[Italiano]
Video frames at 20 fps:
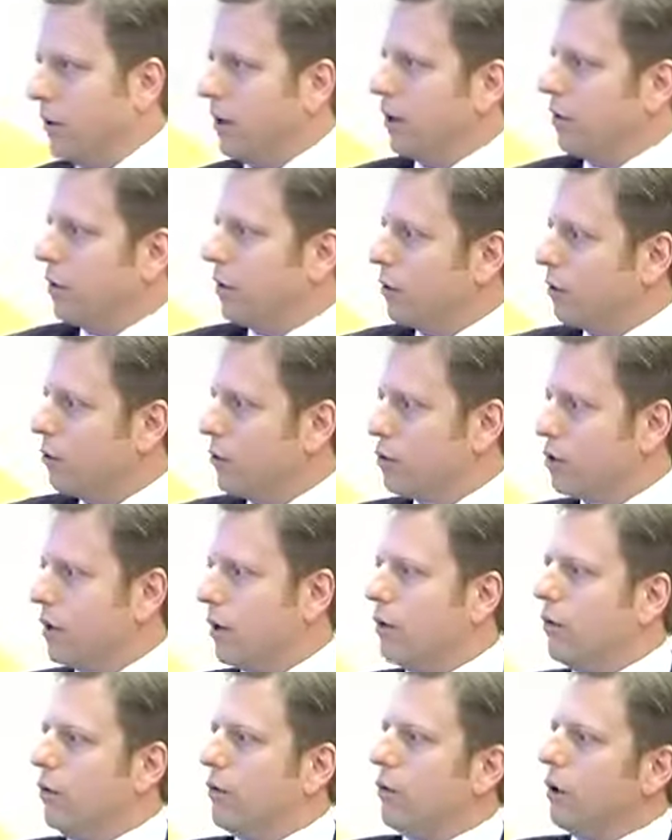è che qualcuno ci ha
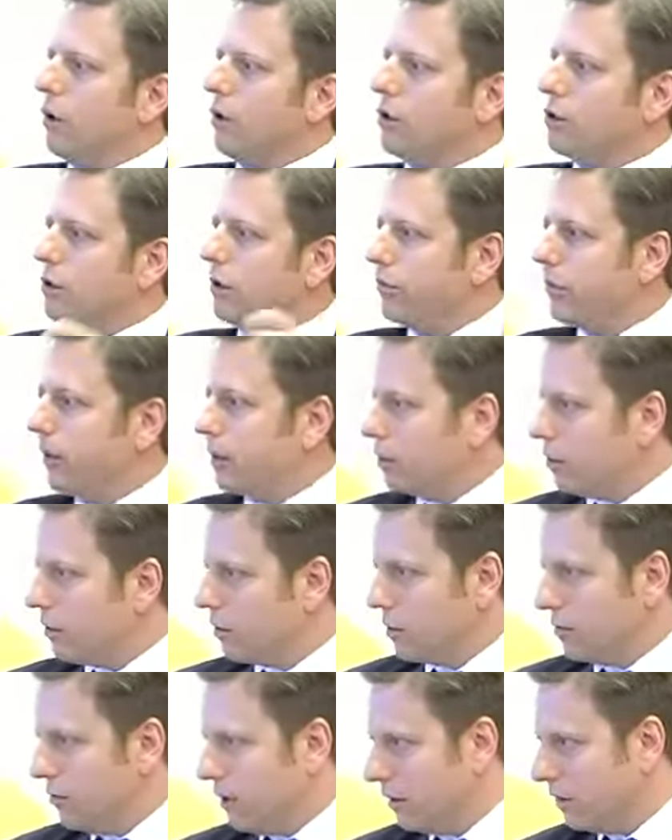convocato e ci ha fatto il
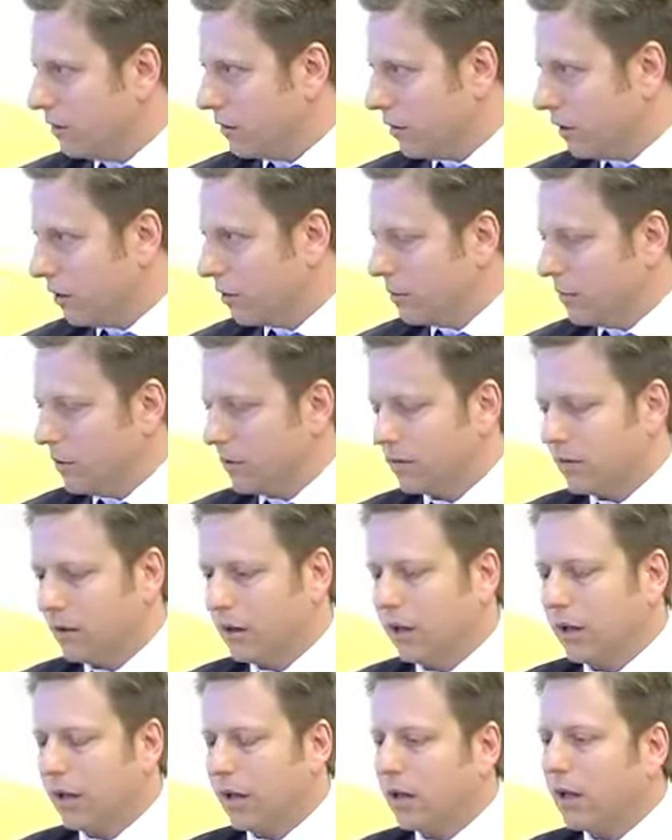comizio, tanto per essere
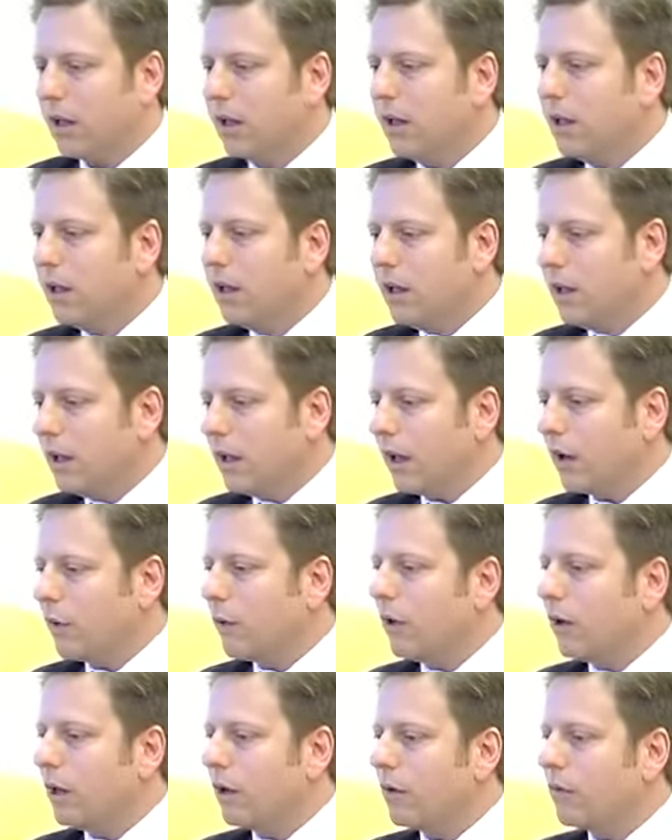chiari. E
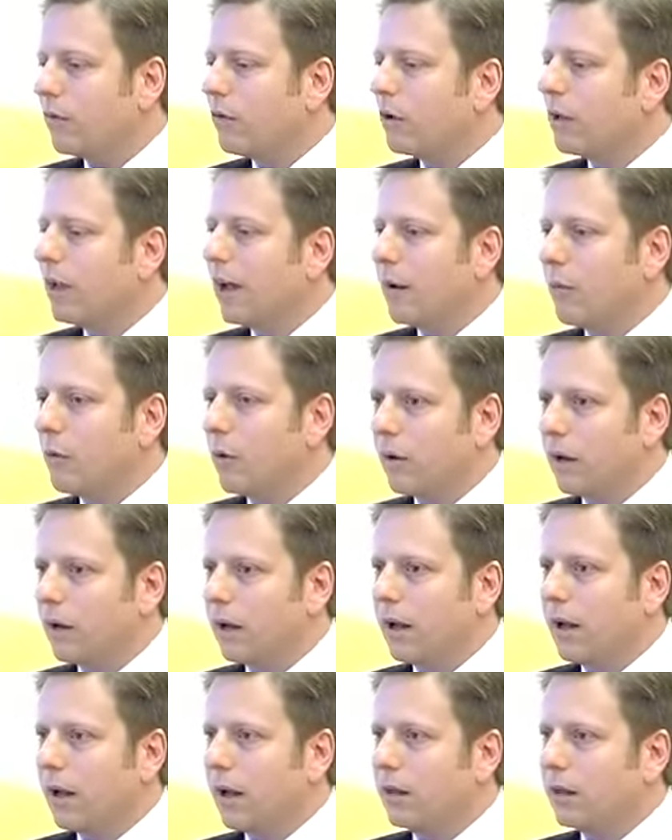quindi non vogliamo
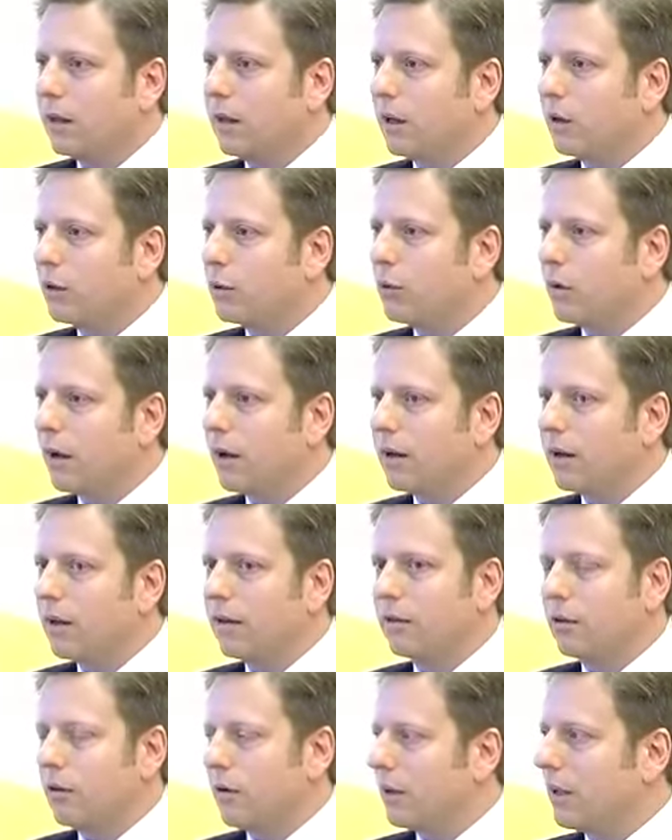che addirittura a
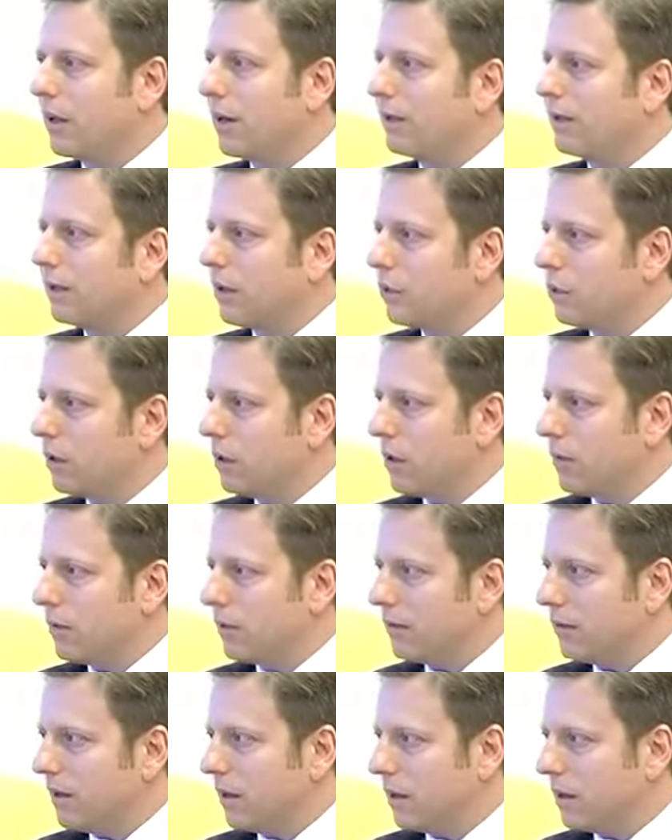rischio vada la salute dei
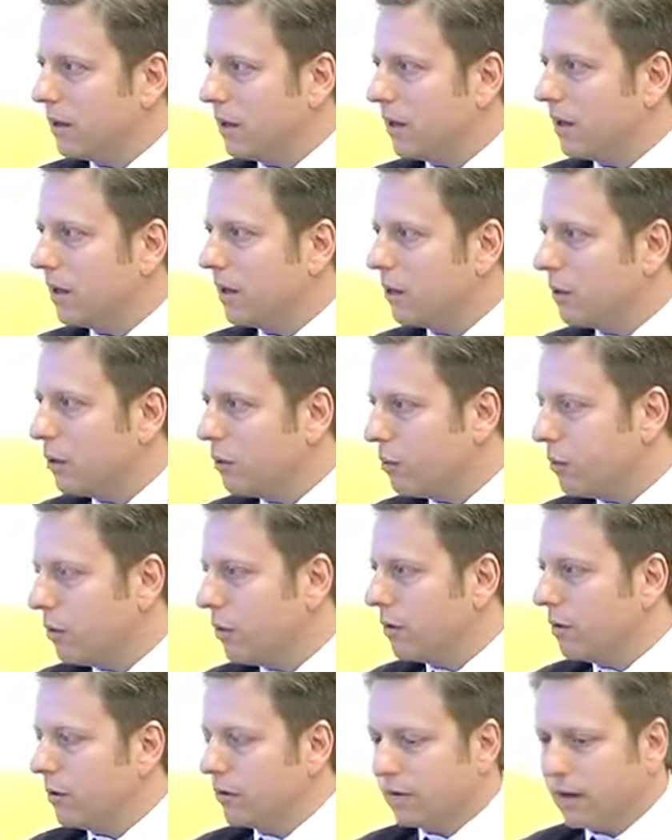pazienti, che nel
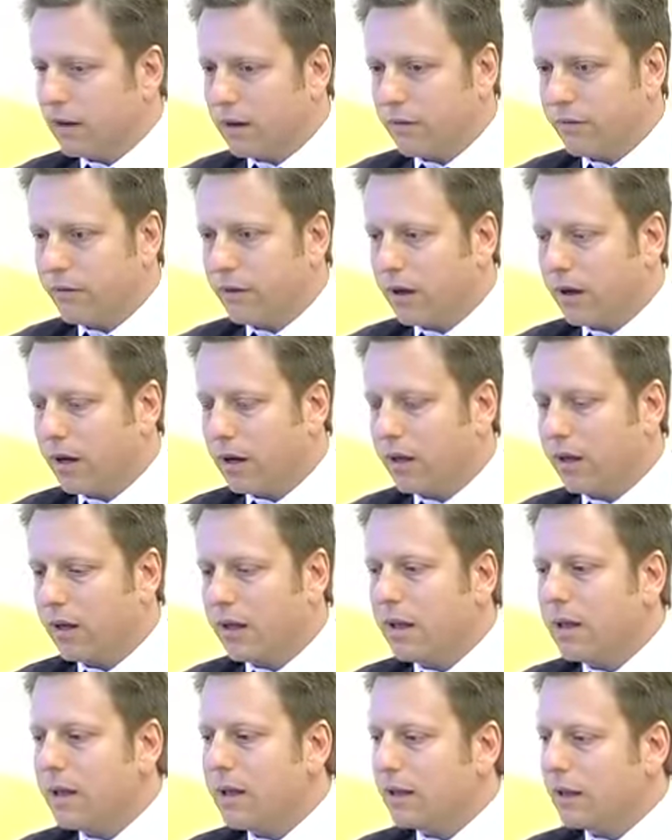gruppo San Raffaele,
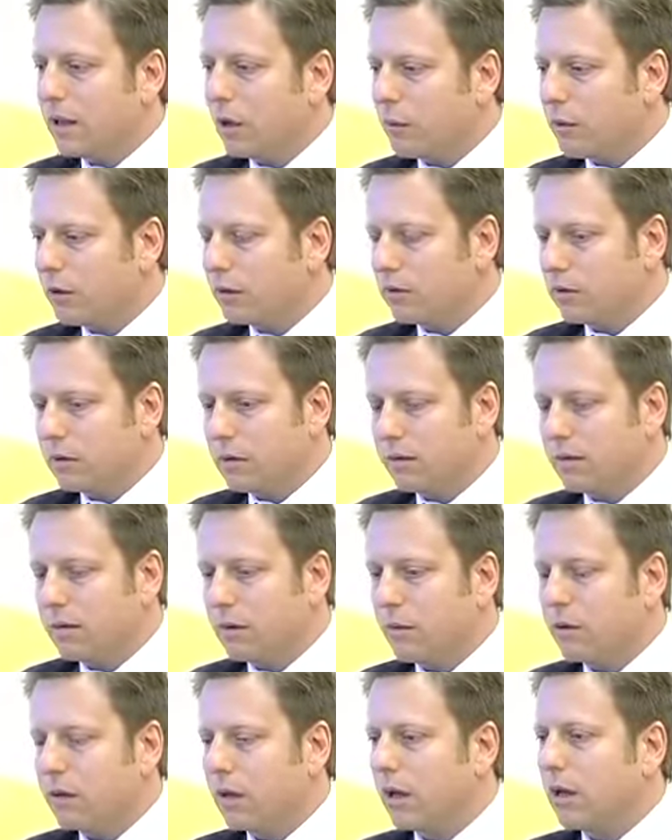glielo posso
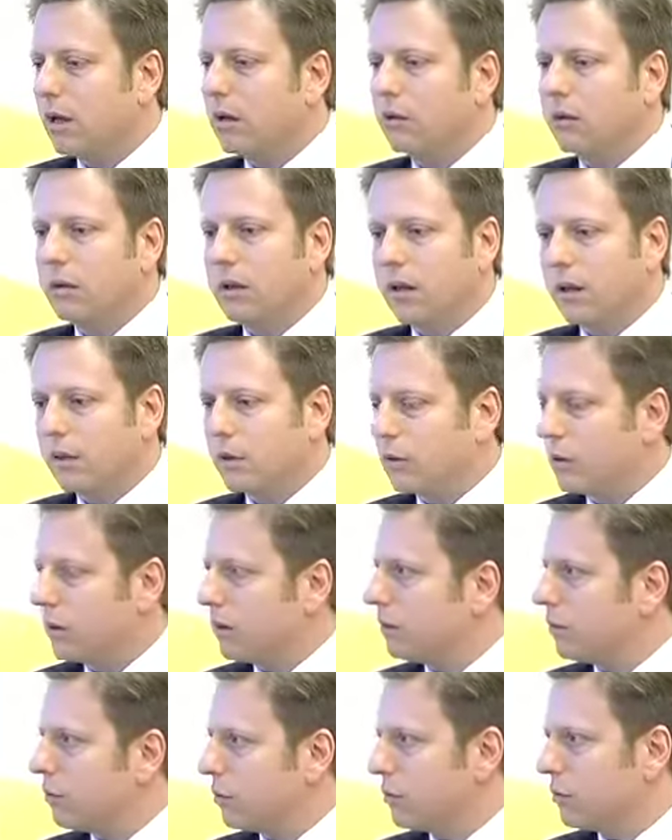testimoniare, io ho diretto tre
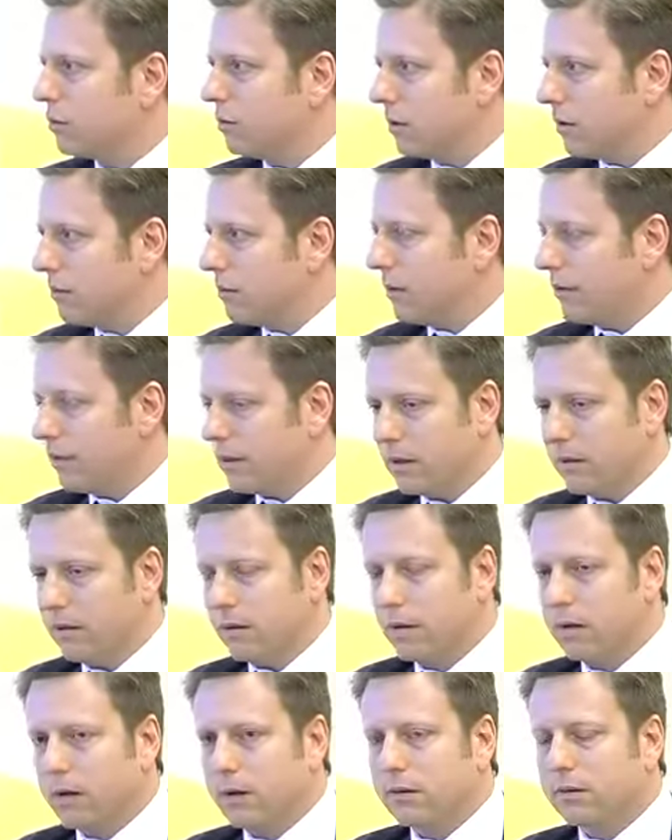strutture prima di
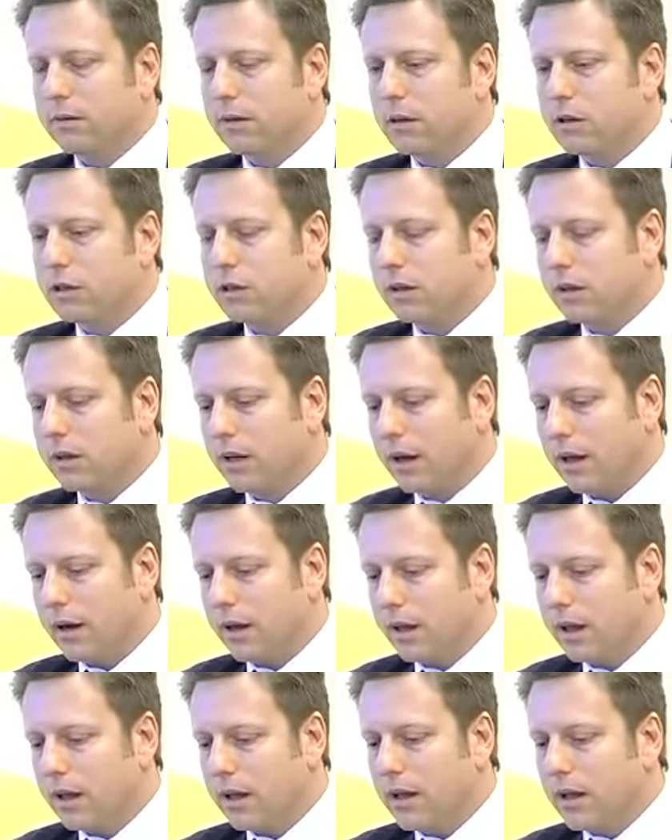venire in sede
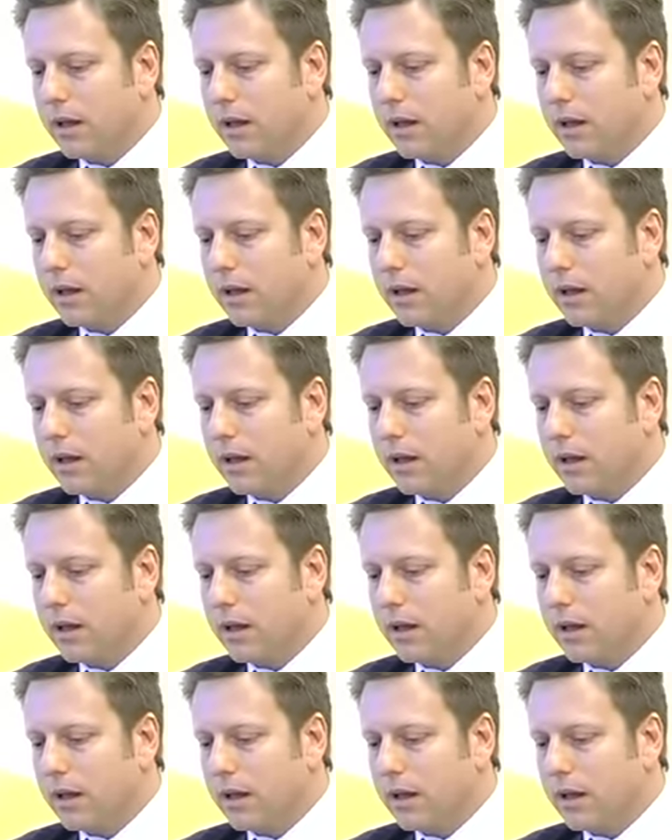centrale,